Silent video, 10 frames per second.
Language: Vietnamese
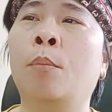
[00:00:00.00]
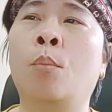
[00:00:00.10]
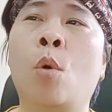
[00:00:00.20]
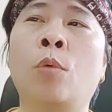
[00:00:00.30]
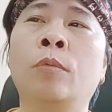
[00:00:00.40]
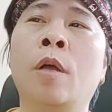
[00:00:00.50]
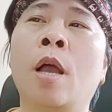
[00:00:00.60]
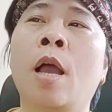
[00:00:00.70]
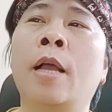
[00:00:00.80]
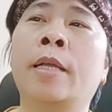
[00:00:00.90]
4.
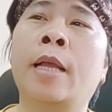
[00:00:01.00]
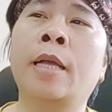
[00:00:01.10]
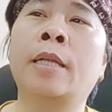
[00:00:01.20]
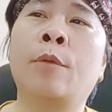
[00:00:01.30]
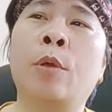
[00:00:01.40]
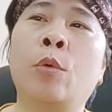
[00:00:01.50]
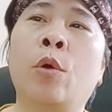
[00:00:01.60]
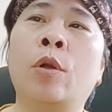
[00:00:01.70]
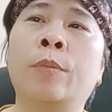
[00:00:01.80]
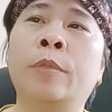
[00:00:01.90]
Các đại biểu
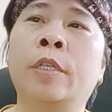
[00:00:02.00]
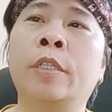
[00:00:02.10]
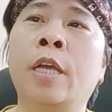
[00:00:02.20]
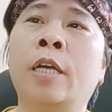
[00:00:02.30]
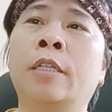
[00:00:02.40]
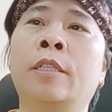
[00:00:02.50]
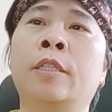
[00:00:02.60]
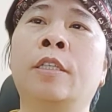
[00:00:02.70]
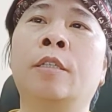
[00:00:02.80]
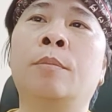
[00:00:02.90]
Hội đồng Nhân dân
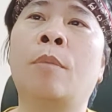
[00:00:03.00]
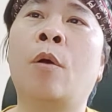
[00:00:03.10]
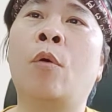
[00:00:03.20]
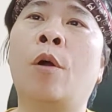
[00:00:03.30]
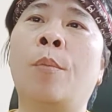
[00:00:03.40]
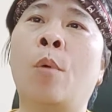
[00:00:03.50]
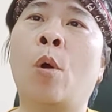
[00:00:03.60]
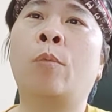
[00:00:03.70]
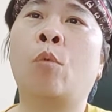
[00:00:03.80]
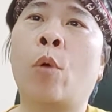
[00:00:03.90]
được bầu ở
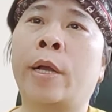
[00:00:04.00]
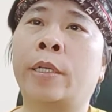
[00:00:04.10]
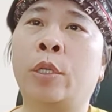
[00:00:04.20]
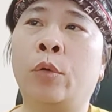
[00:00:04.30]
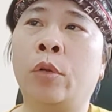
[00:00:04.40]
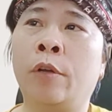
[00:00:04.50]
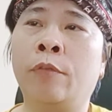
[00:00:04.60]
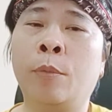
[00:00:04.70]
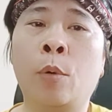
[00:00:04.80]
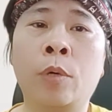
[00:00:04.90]
một hoặc nhiều đơn
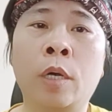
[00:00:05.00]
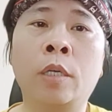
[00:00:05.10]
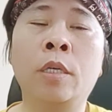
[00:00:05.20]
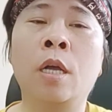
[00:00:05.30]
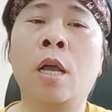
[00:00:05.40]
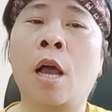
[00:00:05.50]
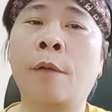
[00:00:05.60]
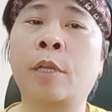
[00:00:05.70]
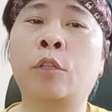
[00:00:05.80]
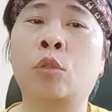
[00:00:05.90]
vị bầu cử hợp
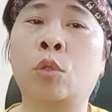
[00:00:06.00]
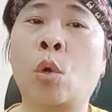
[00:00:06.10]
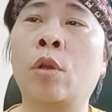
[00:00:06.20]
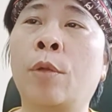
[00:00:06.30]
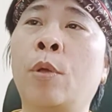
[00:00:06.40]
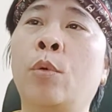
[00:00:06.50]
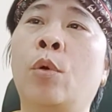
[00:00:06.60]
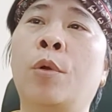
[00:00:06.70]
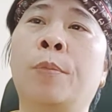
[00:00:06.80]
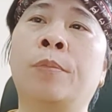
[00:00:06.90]
thành tổ đại
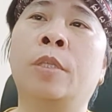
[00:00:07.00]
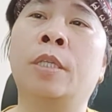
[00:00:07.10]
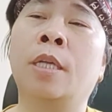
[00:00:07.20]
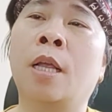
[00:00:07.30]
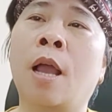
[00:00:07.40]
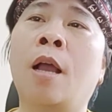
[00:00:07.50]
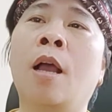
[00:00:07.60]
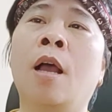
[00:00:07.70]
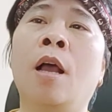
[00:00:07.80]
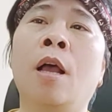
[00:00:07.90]
biểu Hội đồng Nhân dân.
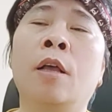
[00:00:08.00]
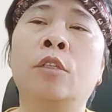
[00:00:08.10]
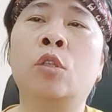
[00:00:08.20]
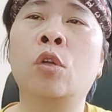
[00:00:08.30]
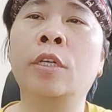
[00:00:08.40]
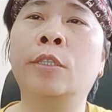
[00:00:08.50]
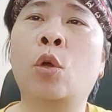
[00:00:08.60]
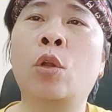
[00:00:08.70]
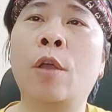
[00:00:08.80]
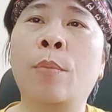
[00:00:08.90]
Số lượng
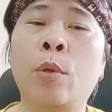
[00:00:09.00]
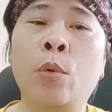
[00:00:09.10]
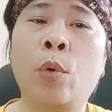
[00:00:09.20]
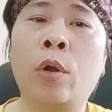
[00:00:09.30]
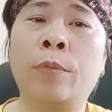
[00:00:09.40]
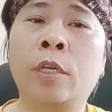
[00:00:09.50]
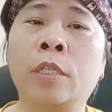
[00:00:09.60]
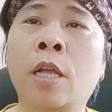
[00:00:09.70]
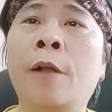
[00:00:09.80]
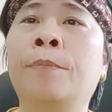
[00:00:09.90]
tổ đại biểu Hội đồng
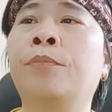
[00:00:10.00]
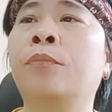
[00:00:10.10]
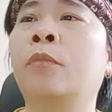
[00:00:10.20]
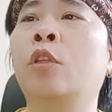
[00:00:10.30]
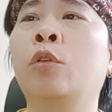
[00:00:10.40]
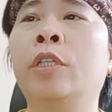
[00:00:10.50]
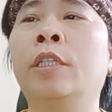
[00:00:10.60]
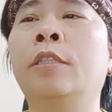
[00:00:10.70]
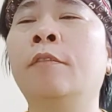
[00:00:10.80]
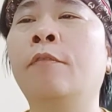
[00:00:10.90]
Nhân dân, tổ
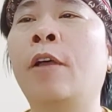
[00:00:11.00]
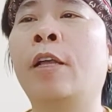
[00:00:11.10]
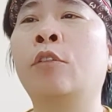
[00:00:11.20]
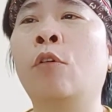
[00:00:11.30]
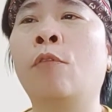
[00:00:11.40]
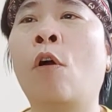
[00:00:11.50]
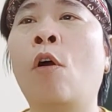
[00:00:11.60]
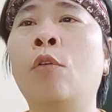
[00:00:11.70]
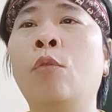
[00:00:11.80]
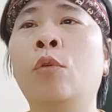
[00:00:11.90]
trưởng và tổ
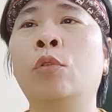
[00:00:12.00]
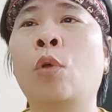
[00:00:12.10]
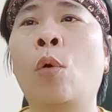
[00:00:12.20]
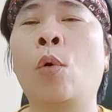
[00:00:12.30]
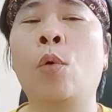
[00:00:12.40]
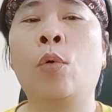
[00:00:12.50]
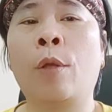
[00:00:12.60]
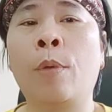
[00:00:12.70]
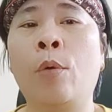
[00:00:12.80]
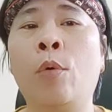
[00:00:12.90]
phó của tổ đại
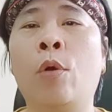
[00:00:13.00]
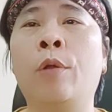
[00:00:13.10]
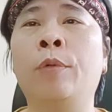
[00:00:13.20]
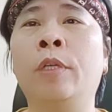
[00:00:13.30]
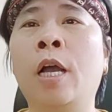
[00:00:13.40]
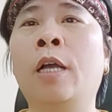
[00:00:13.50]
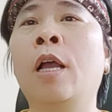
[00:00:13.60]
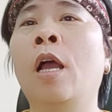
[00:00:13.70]
biểu Hội đồng Nhân dân